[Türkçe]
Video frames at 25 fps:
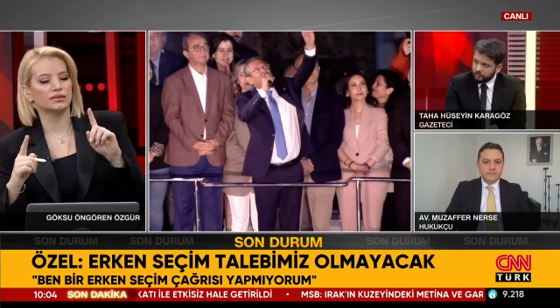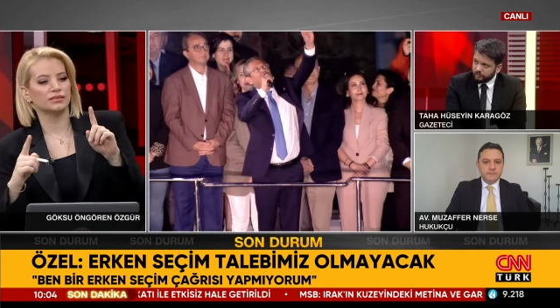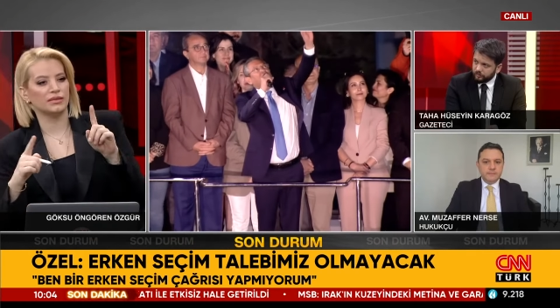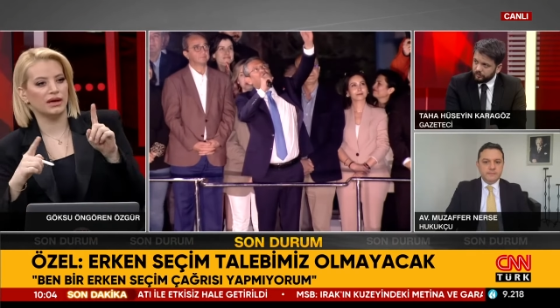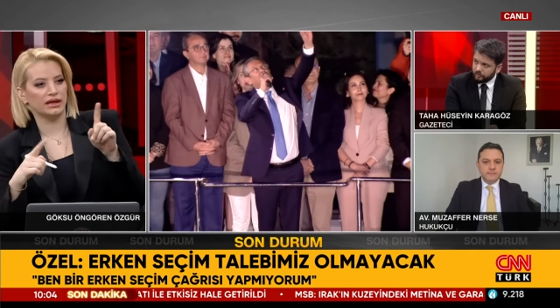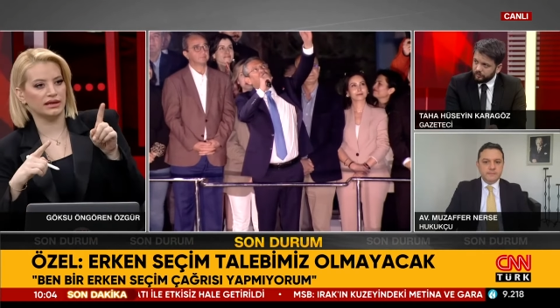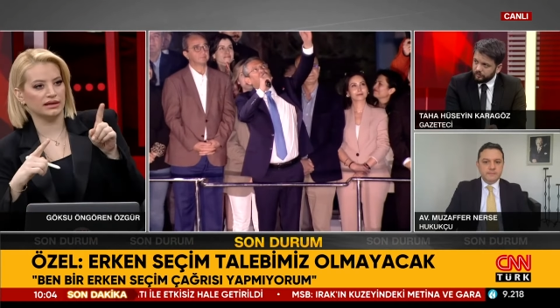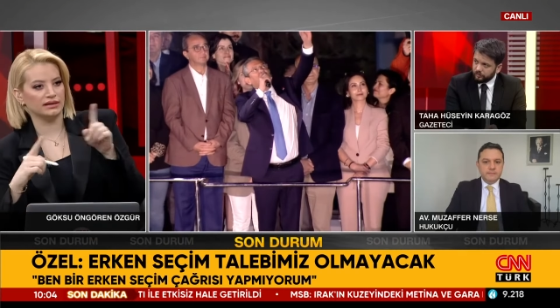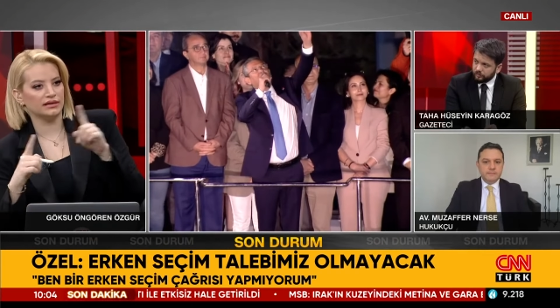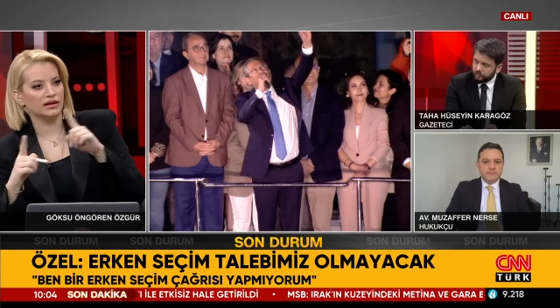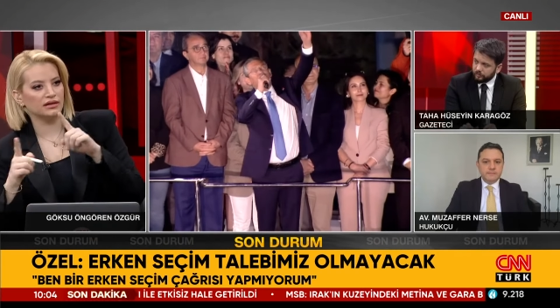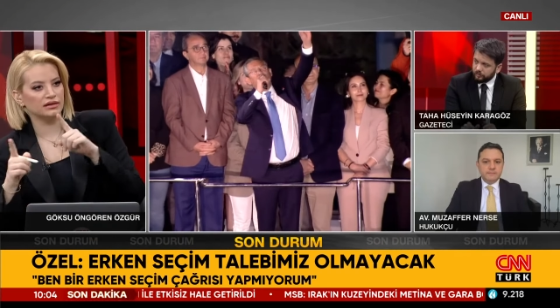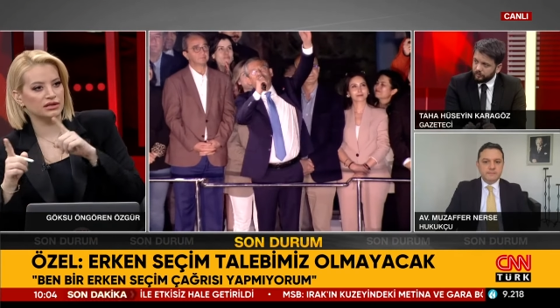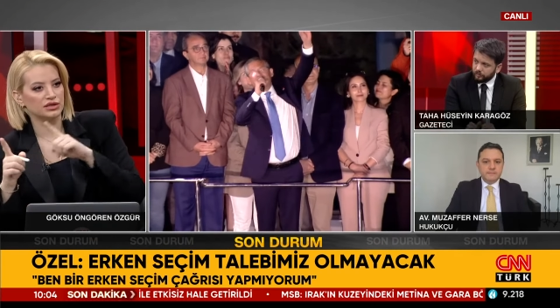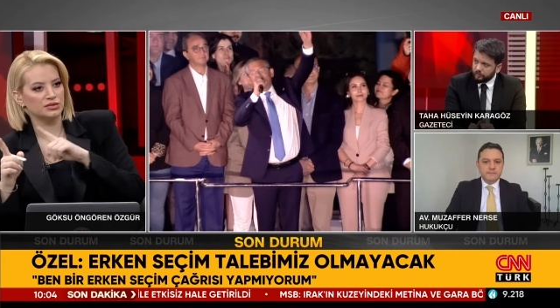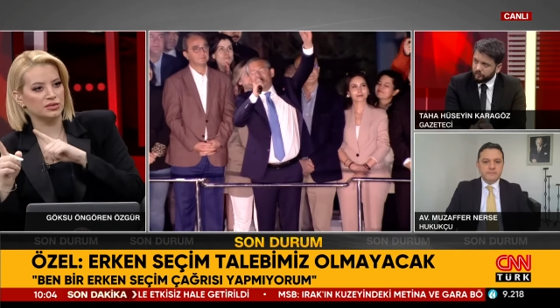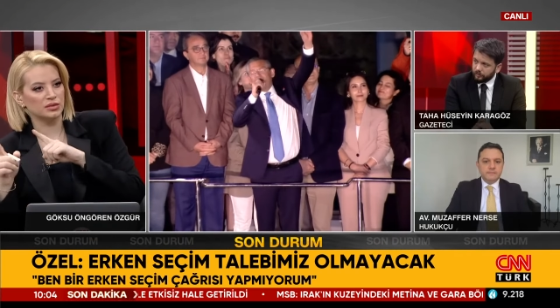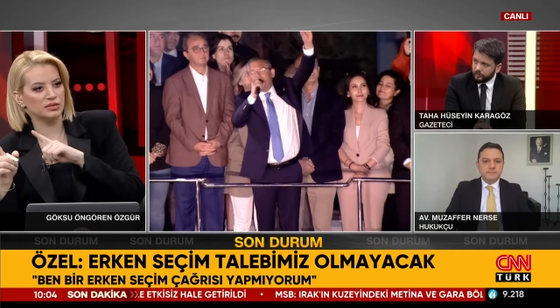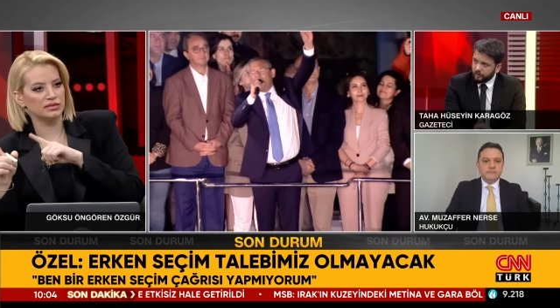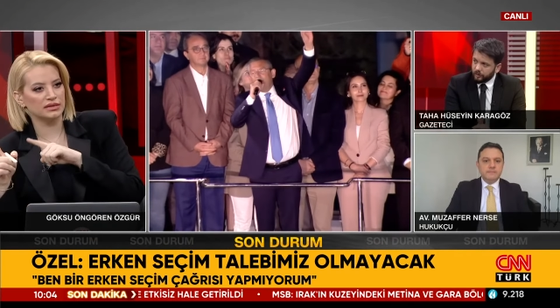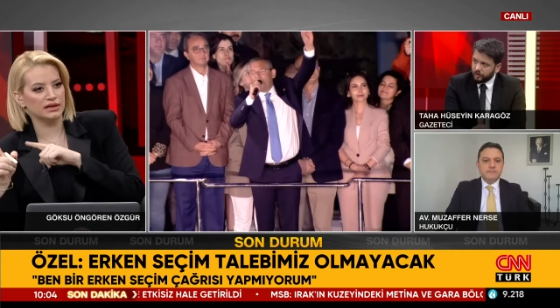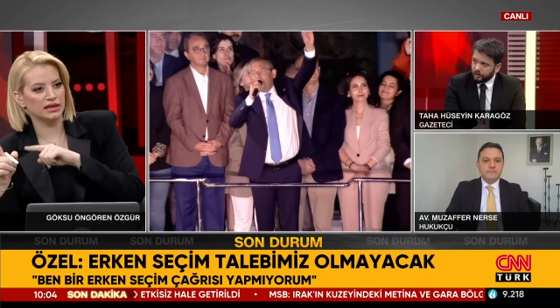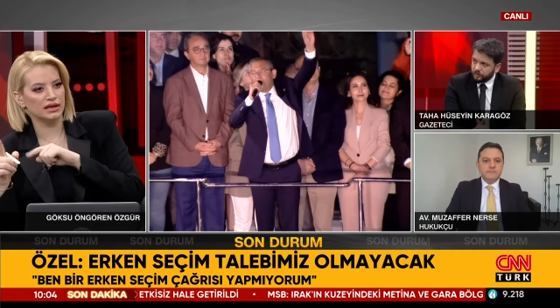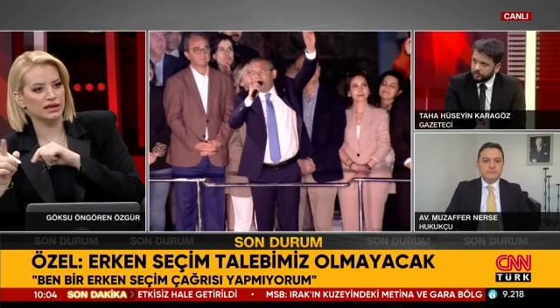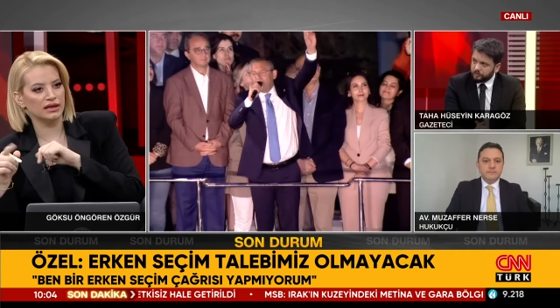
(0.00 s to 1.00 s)
belki
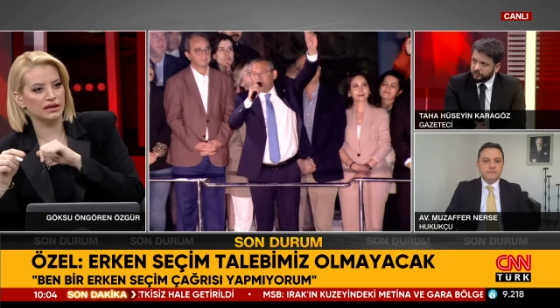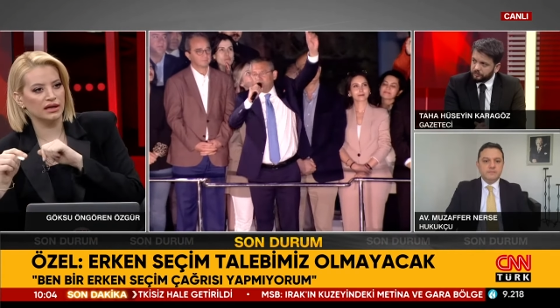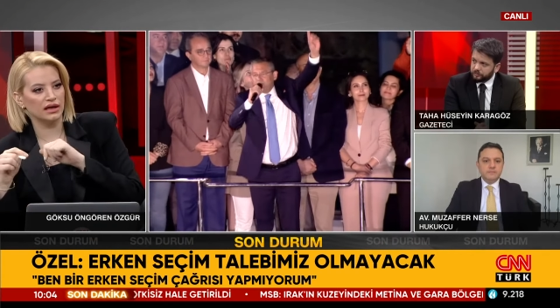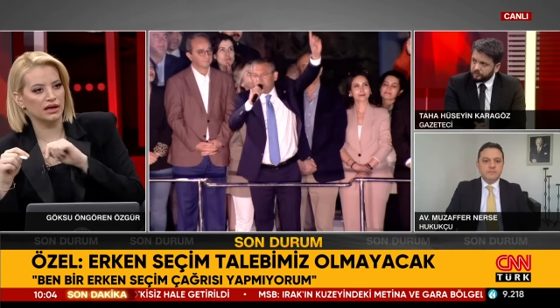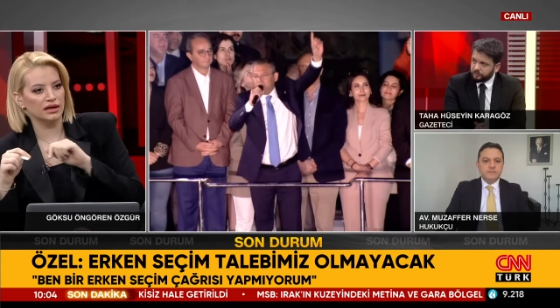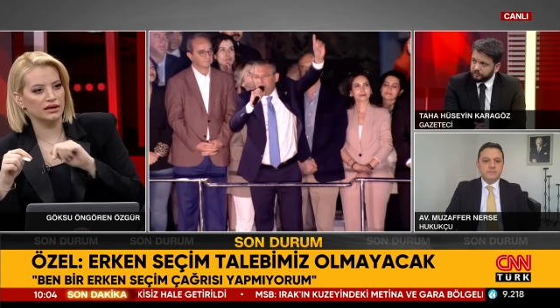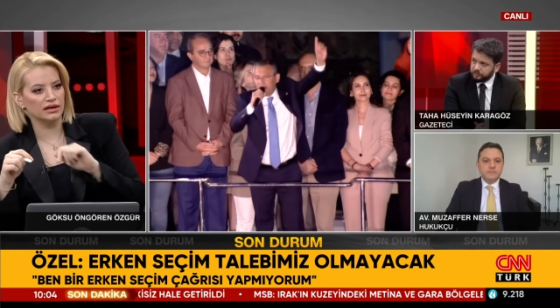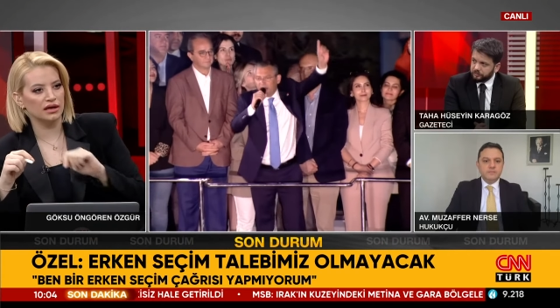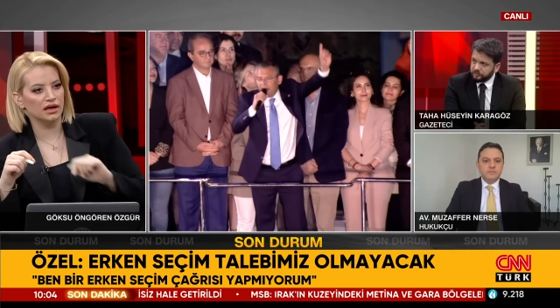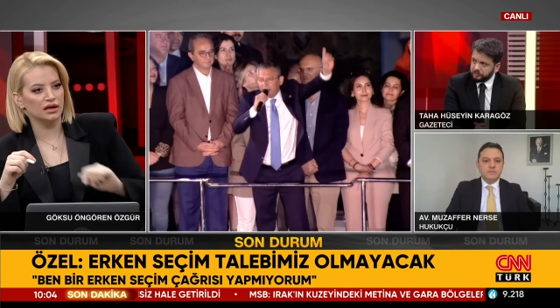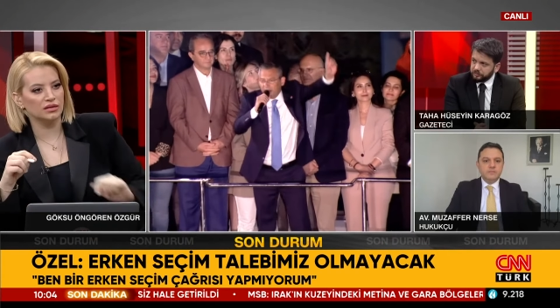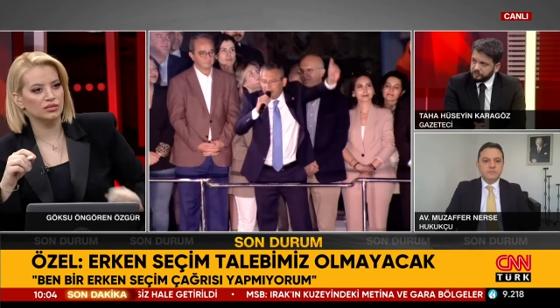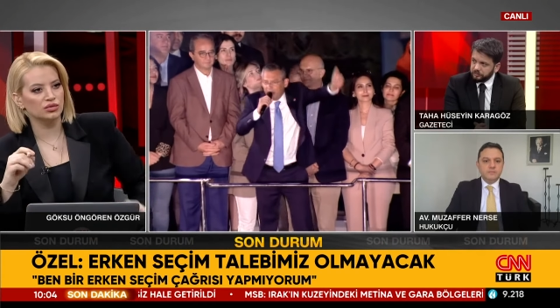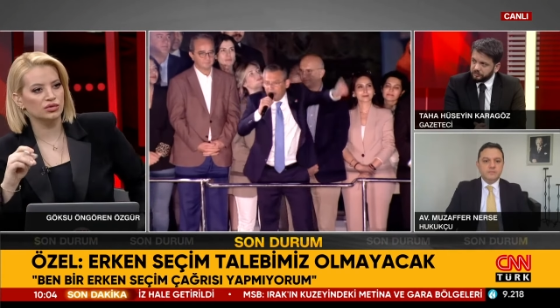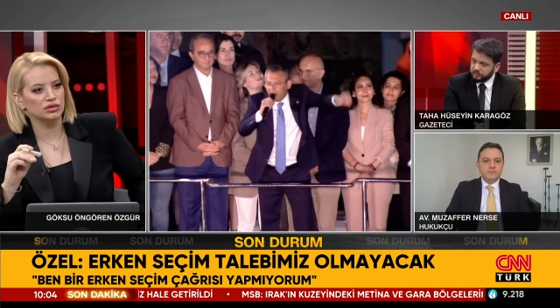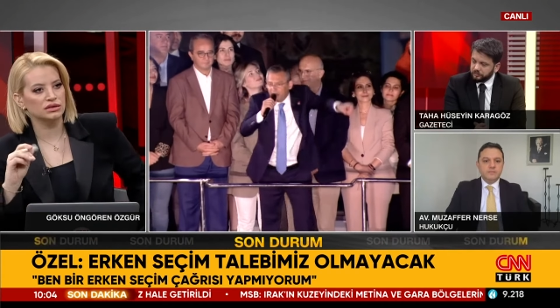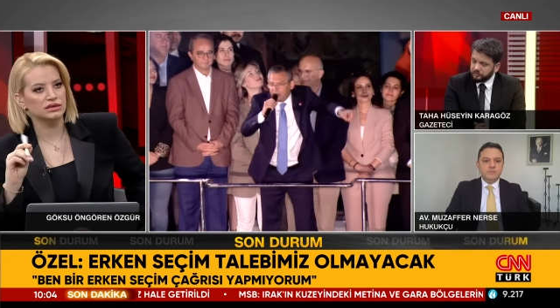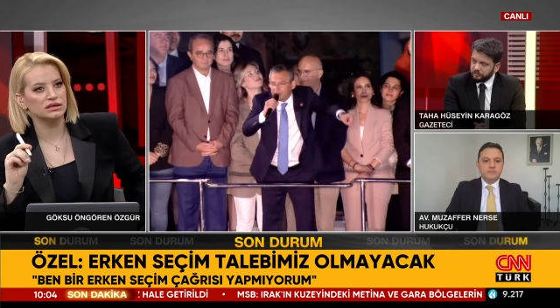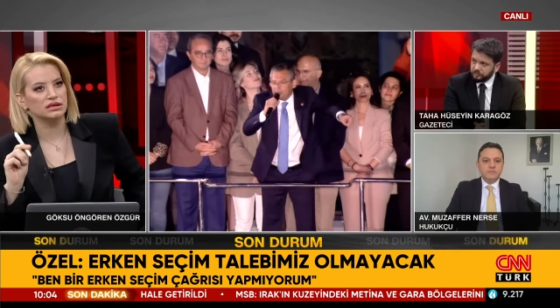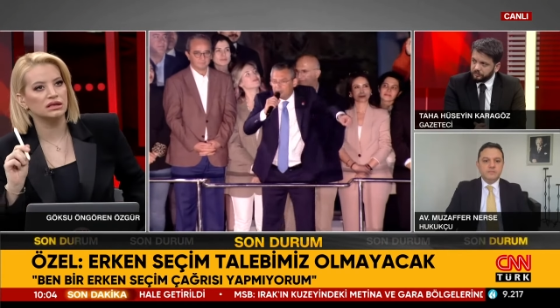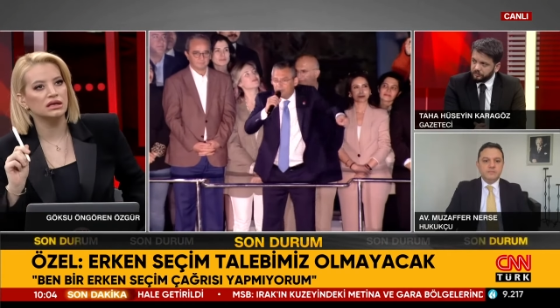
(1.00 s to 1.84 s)
tartışmamız gereken yer burası.